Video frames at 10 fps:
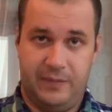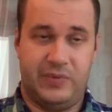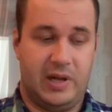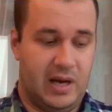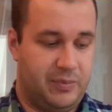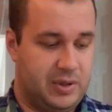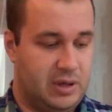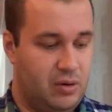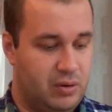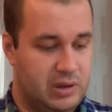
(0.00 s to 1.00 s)
для
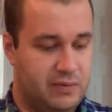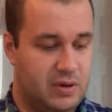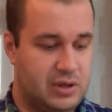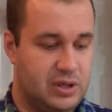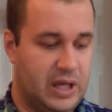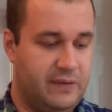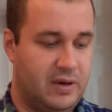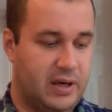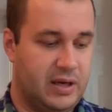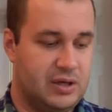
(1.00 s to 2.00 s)
определенного
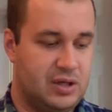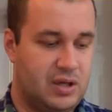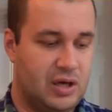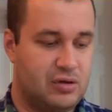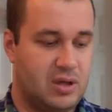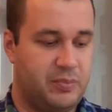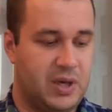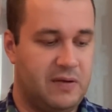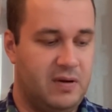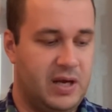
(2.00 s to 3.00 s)
человека. Я считаю, что это
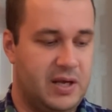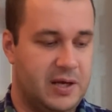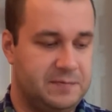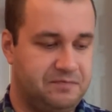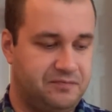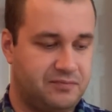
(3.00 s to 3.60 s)
проявление,